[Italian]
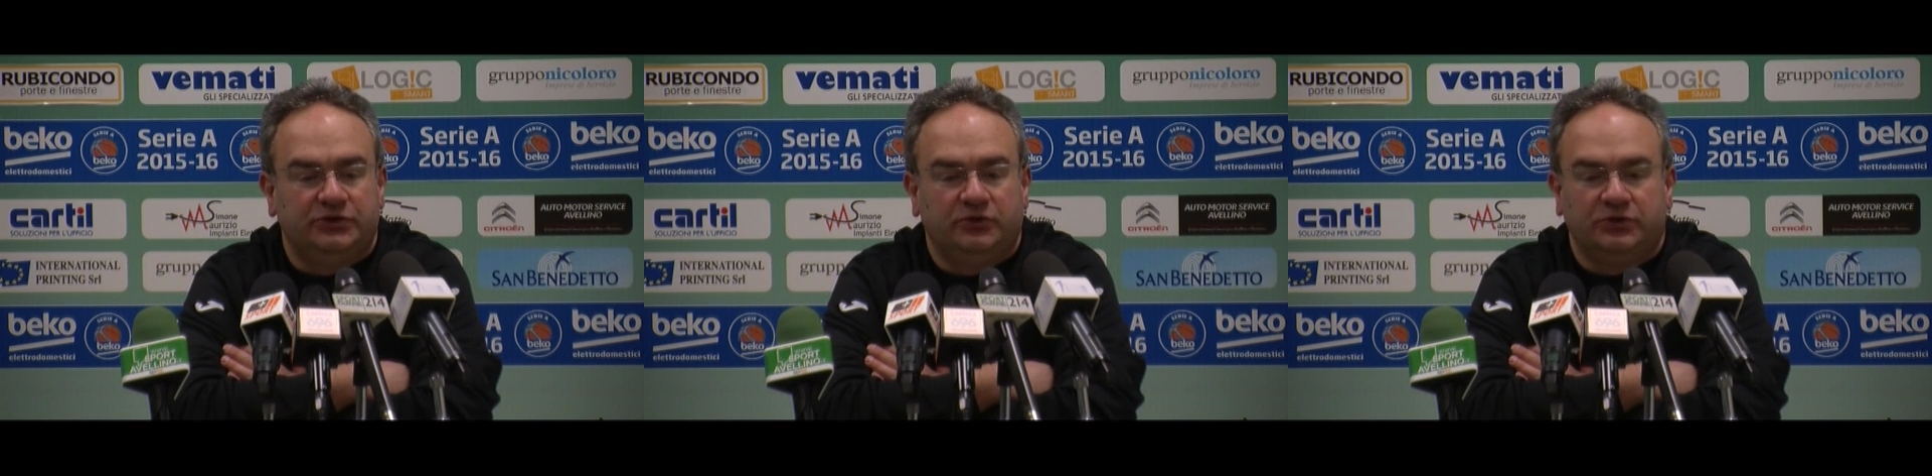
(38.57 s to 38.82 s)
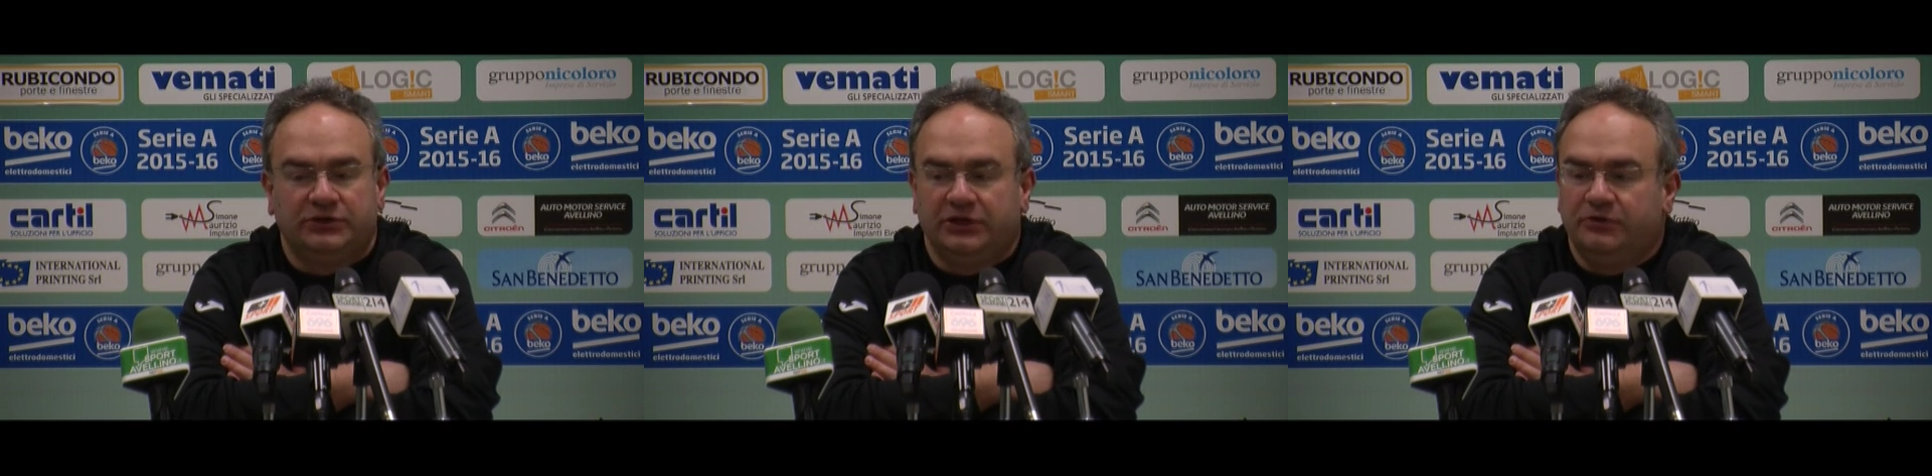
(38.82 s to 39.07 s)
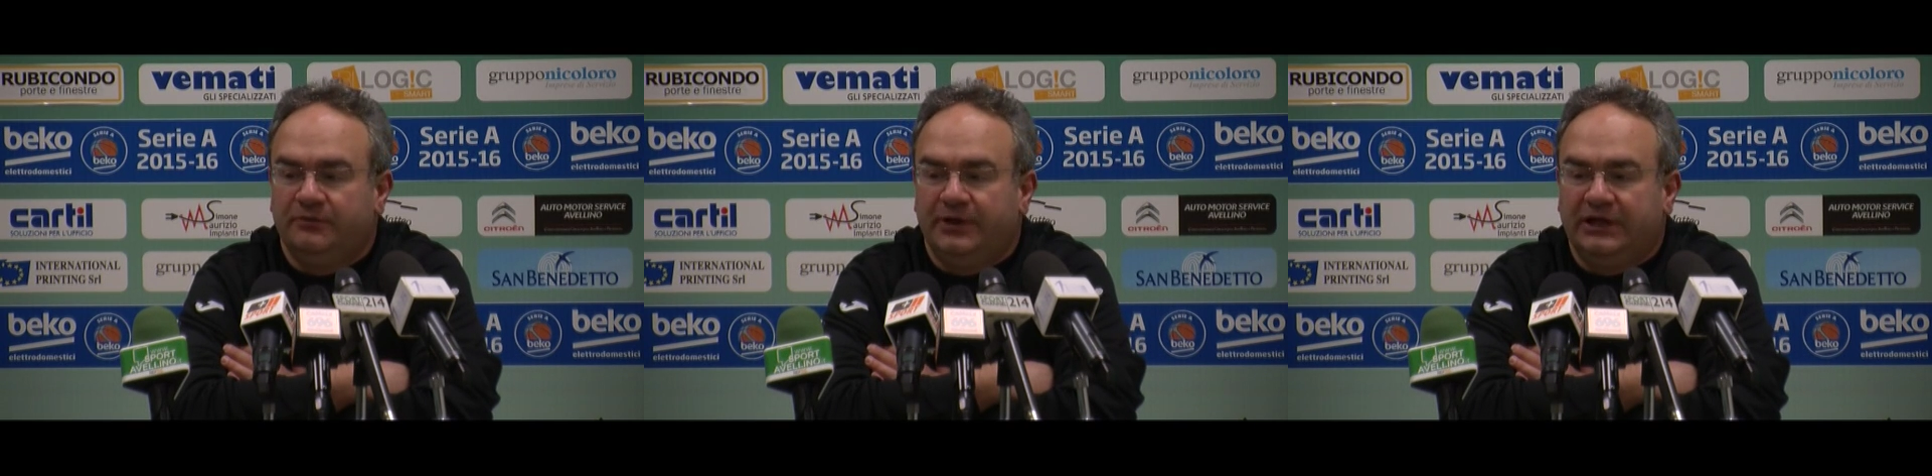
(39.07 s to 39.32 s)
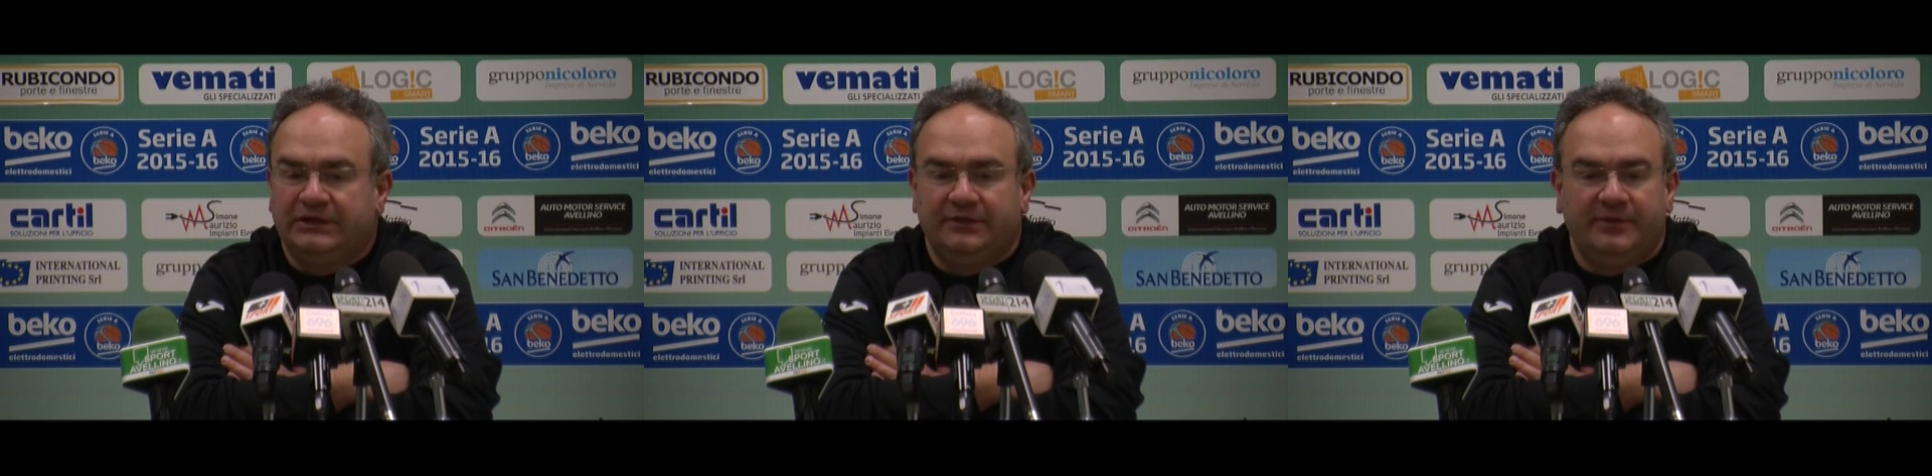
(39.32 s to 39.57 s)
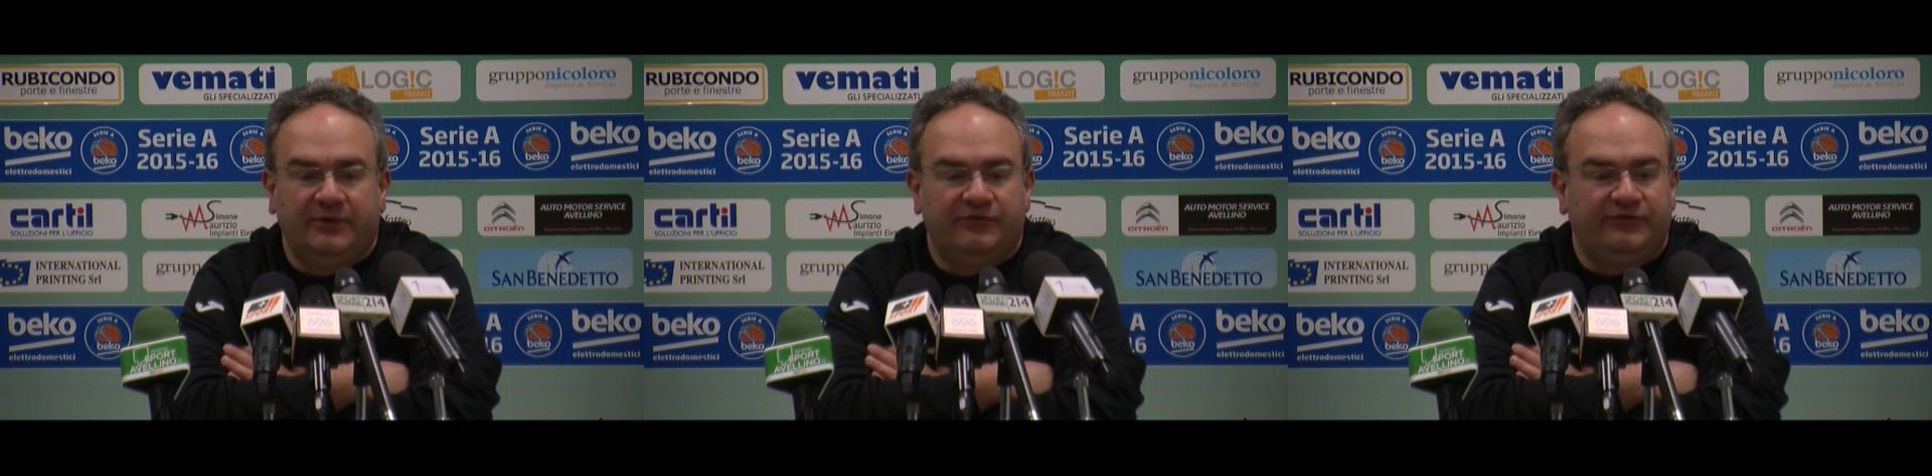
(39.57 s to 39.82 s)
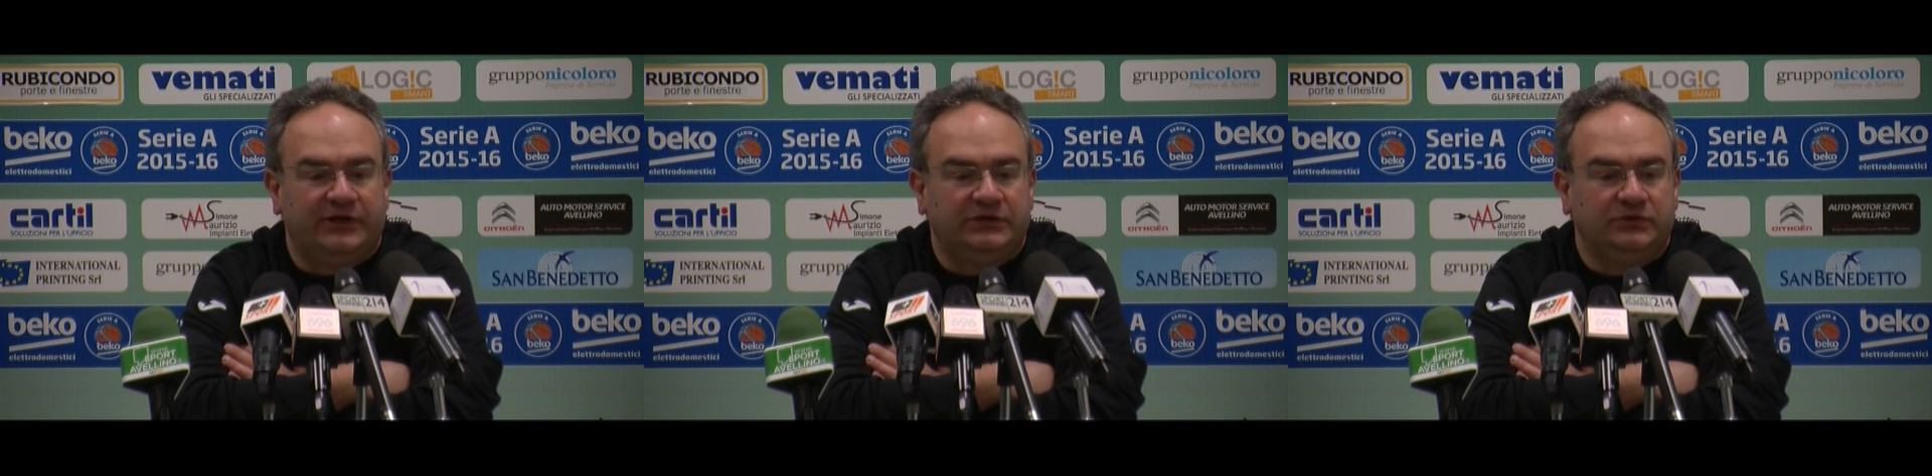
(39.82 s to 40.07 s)
corta e compatta abbiamo
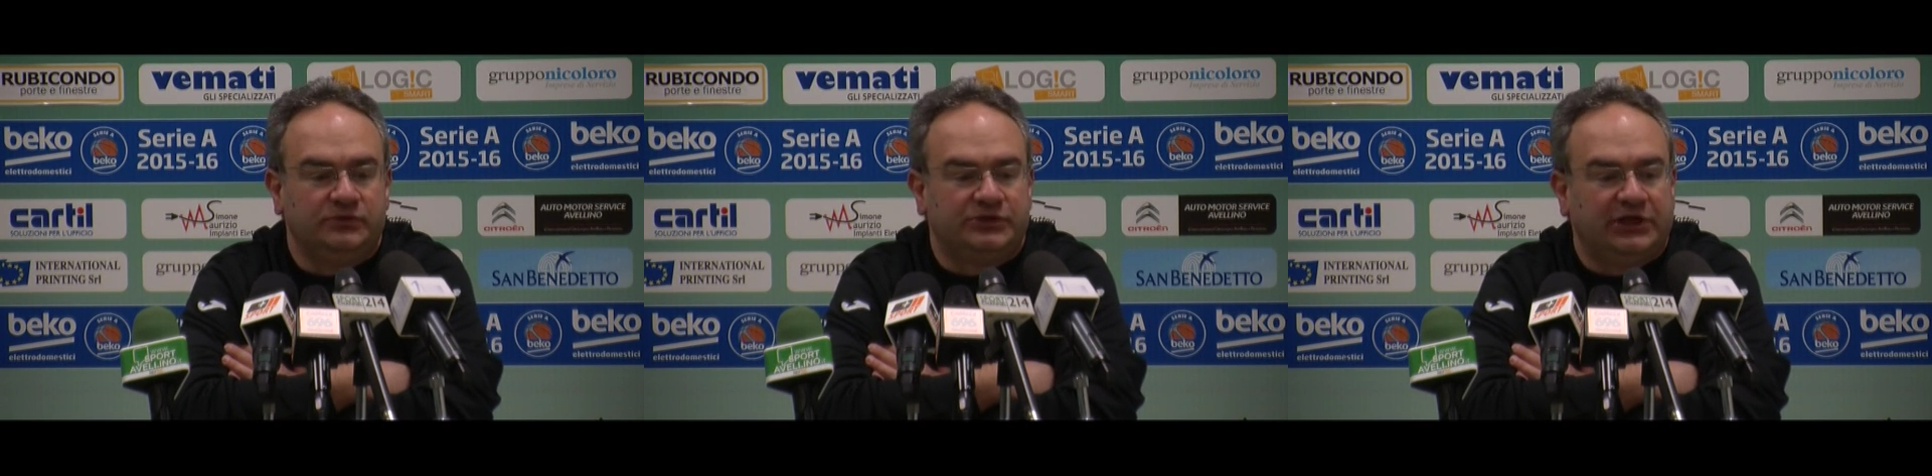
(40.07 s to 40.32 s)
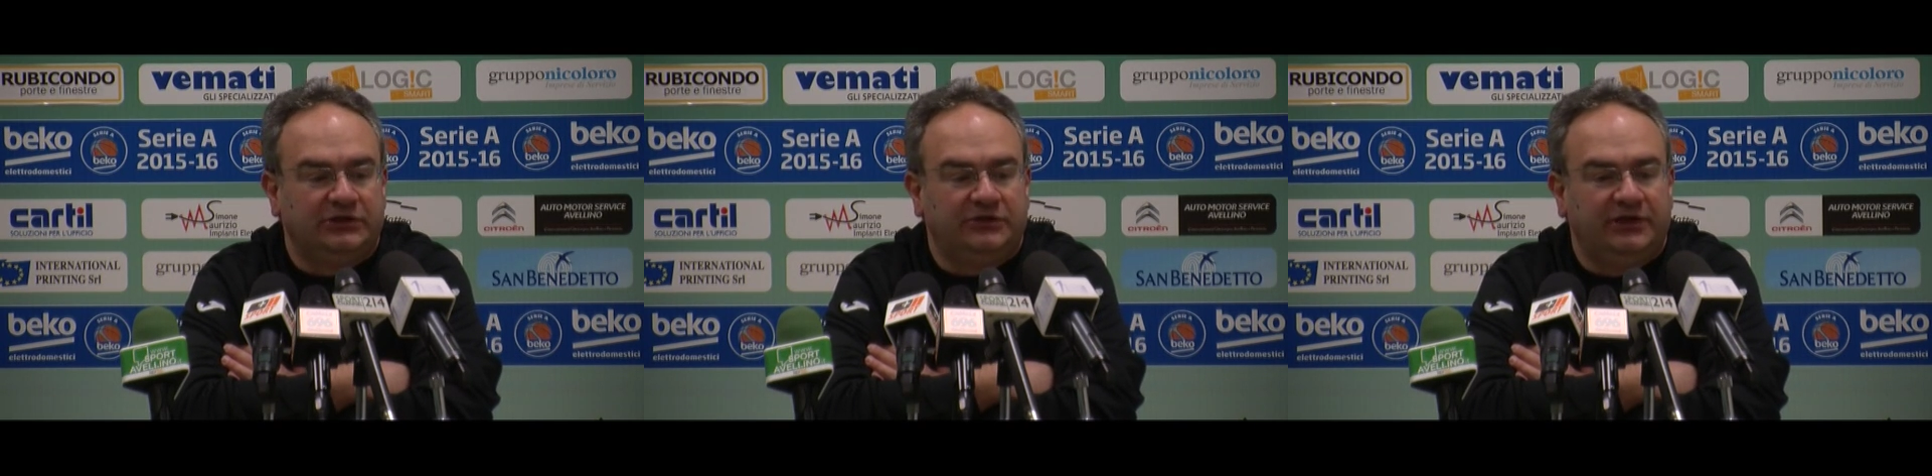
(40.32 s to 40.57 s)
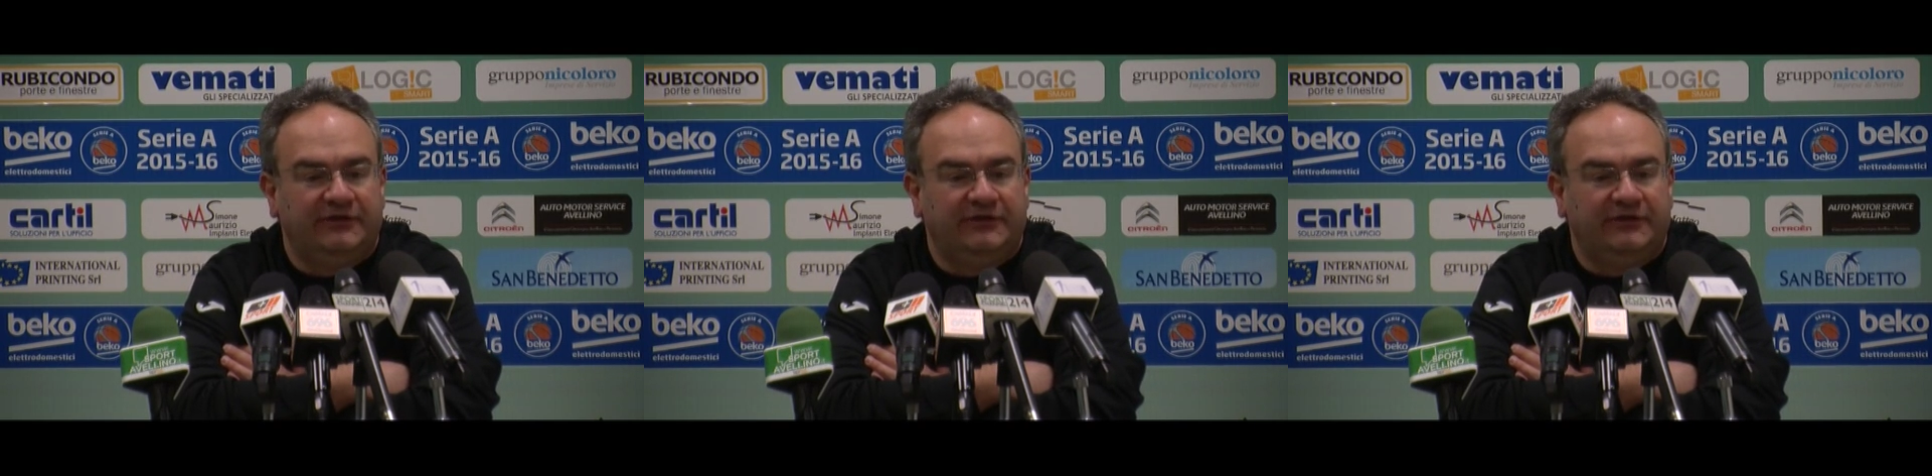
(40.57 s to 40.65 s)
fatto un salto in